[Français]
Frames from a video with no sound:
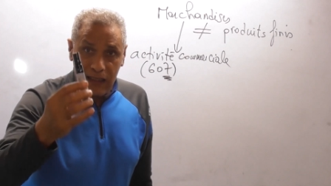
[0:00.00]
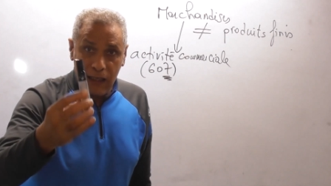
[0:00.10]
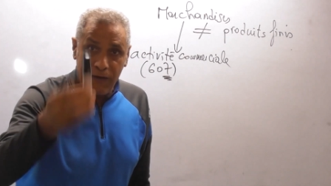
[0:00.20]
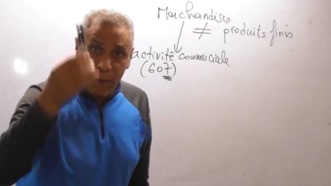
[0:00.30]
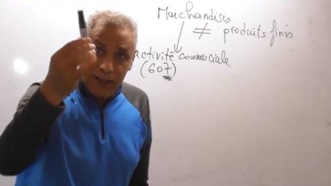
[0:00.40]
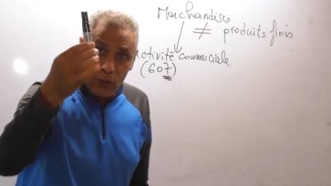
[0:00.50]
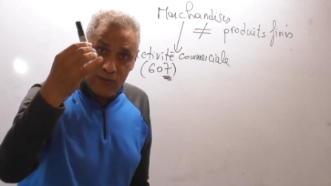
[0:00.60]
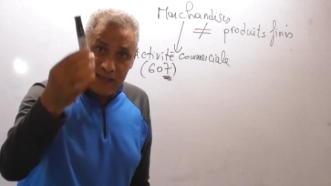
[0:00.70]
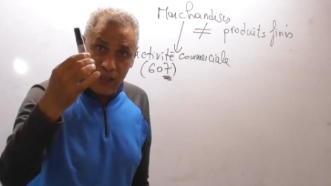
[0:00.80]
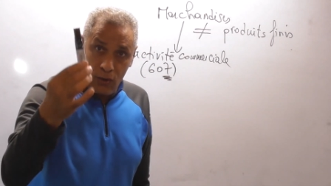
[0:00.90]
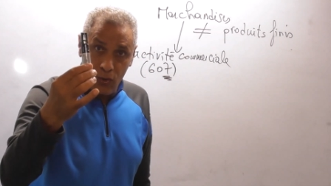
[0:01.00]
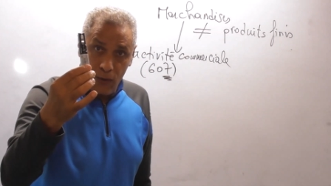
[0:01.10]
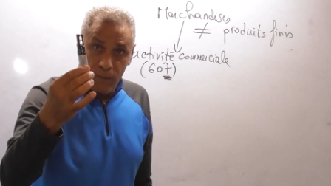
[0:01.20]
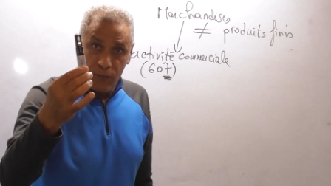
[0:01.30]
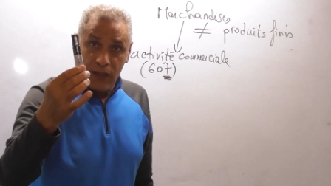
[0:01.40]
qui fabrique le
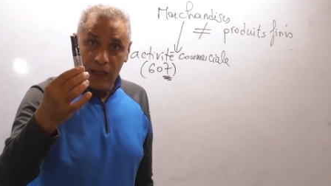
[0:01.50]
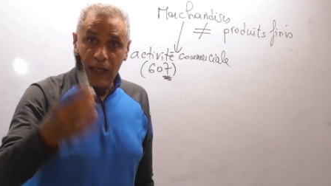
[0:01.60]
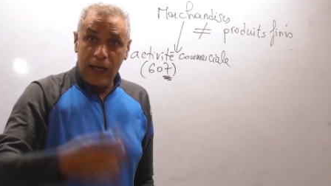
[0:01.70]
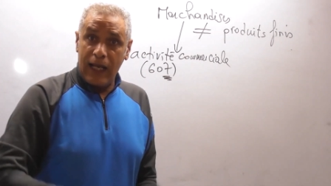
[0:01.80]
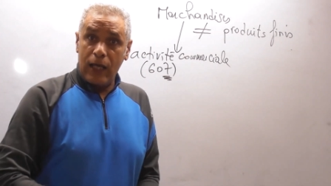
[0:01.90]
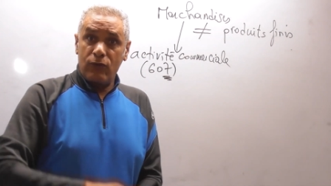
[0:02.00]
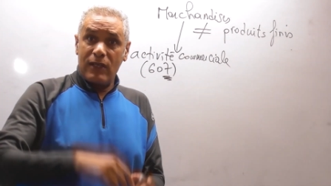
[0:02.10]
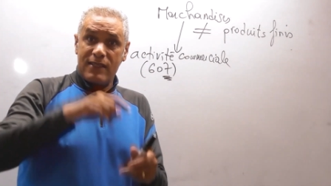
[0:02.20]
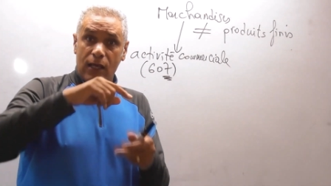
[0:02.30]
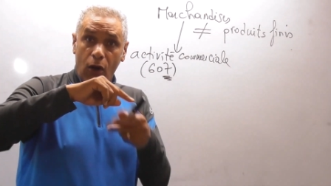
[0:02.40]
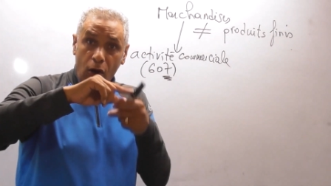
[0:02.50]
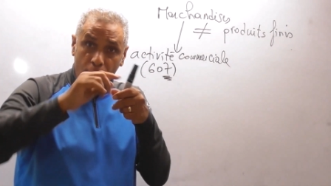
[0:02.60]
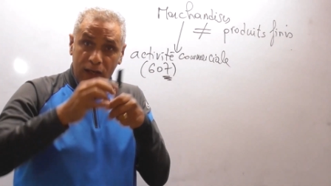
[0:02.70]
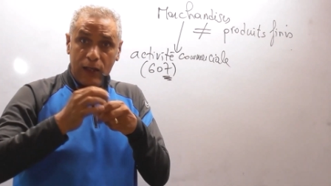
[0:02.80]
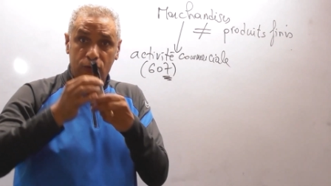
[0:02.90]
stylo, elle a utilisé
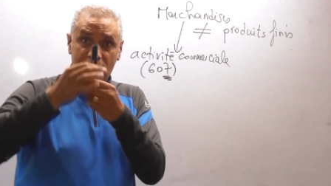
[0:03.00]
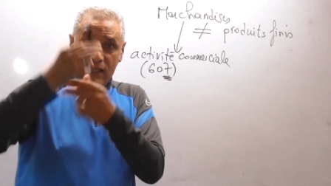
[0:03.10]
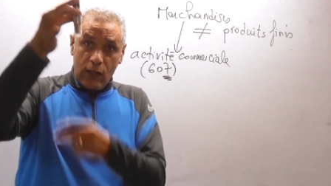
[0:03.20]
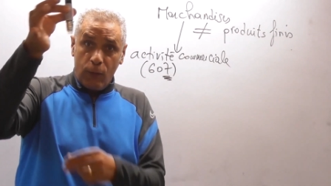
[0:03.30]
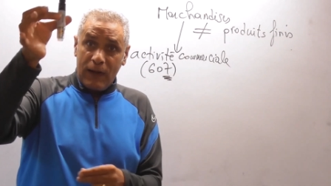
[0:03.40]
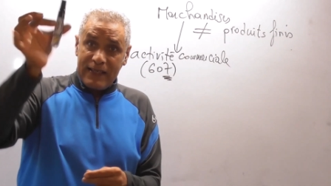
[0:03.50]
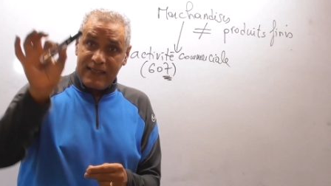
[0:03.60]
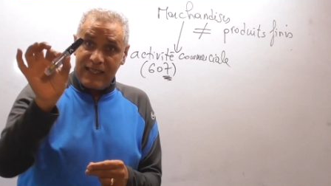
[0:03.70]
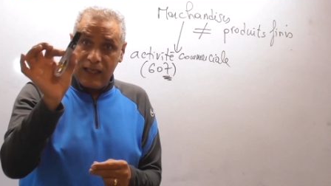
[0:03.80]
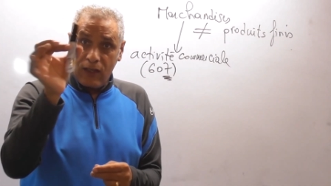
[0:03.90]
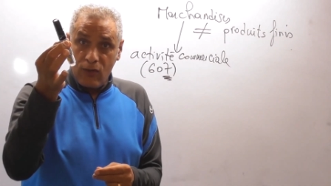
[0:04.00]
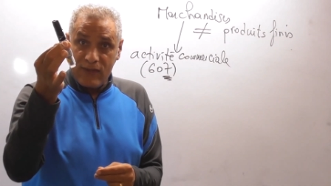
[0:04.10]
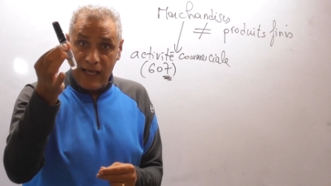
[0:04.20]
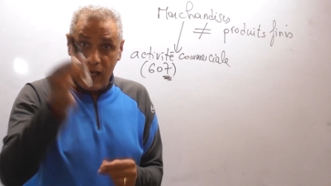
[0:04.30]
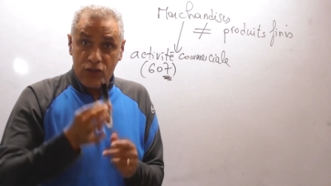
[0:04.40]
l'encre, elle a utilisé le plastique, que
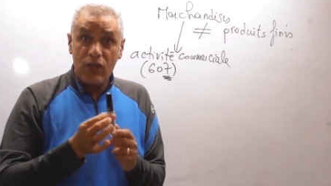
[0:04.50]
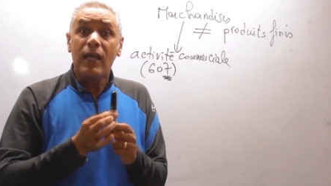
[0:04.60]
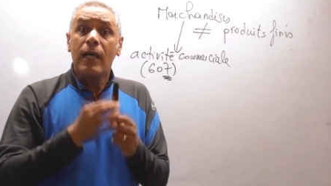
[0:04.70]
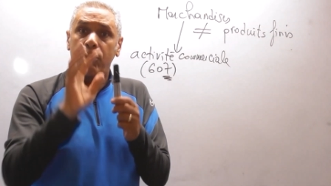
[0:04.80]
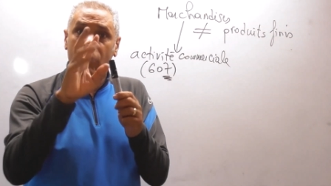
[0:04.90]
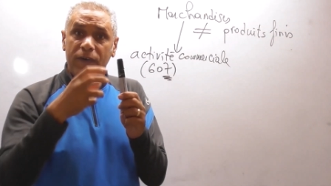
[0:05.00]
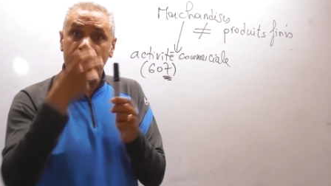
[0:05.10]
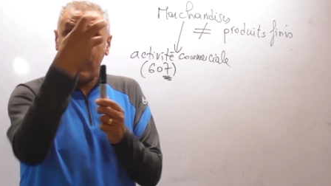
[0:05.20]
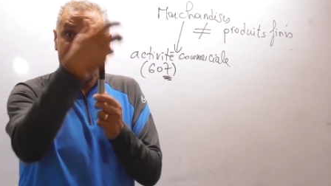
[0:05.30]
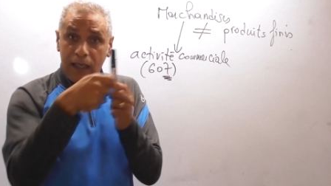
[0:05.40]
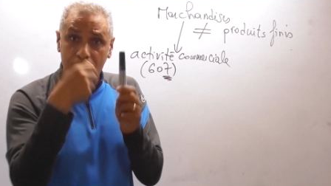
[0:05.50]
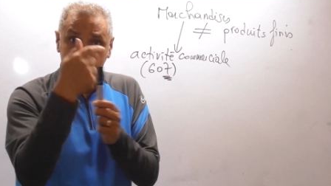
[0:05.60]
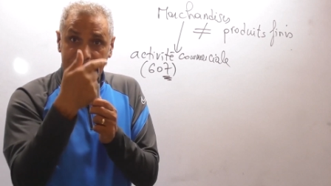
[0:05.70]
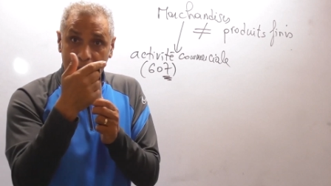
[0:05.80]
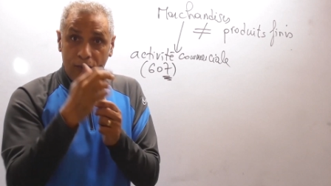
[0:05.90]
sais-je, pour fabriquer le
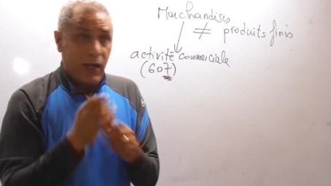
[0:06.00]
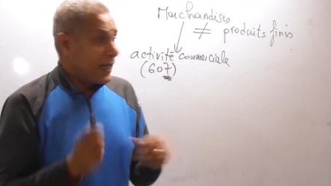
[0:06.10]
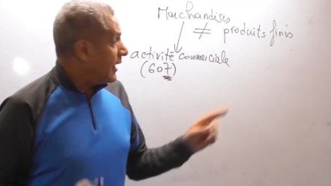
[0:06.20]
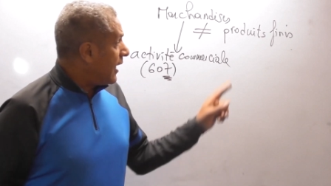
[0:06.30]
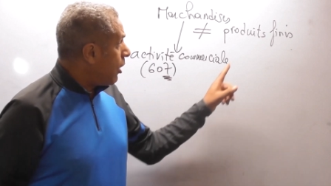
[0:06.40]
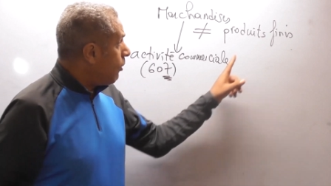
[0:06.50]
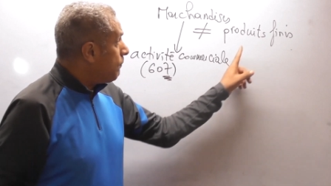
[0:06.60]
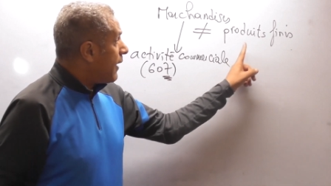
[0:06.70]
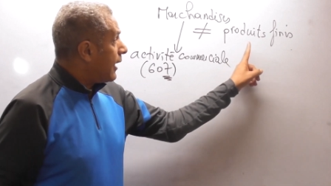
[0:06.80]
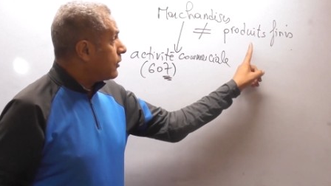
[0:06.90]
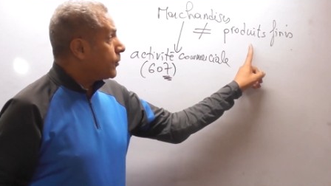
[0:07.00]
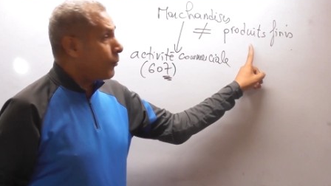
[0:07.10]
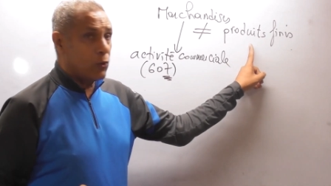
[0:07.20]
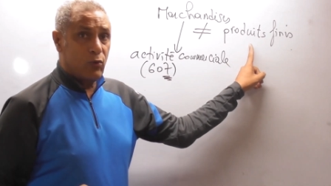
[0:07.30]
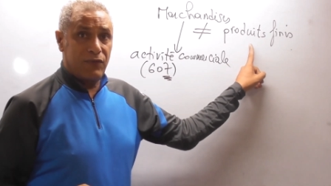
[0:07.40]
stylo. Là, on parle de
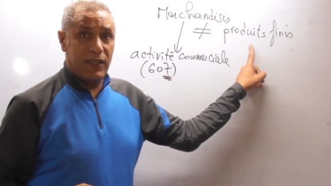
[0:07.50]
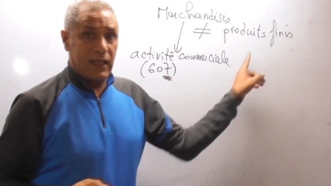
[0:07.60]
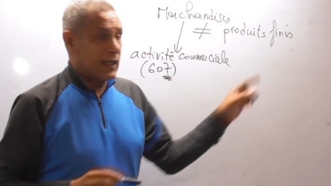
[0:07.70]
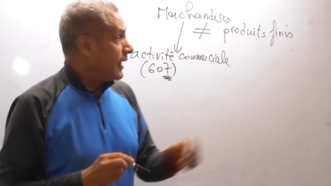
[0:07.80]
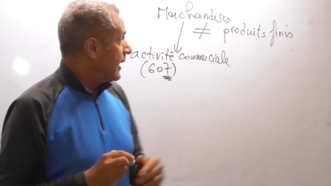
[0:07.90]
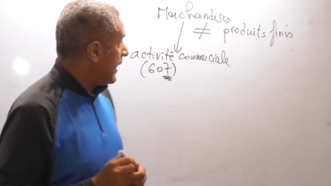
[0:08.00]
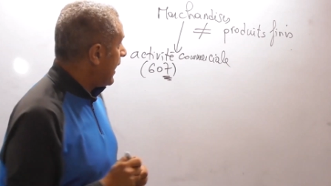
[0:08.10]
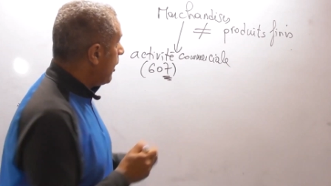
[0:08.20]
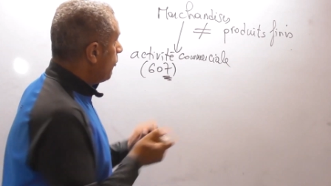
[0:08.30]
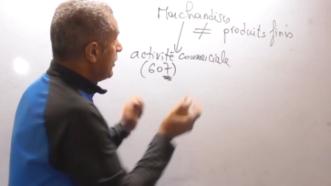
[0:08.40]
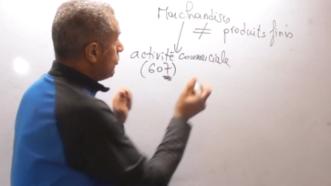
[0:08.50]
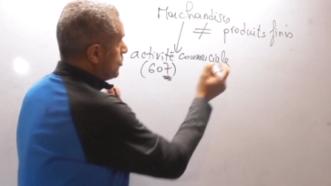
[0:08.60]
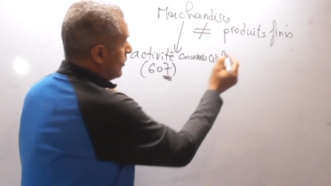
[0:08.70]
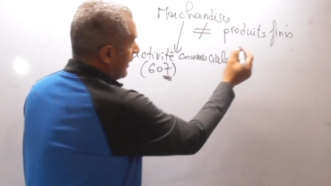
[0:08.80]
produit fini. Là, on est dans une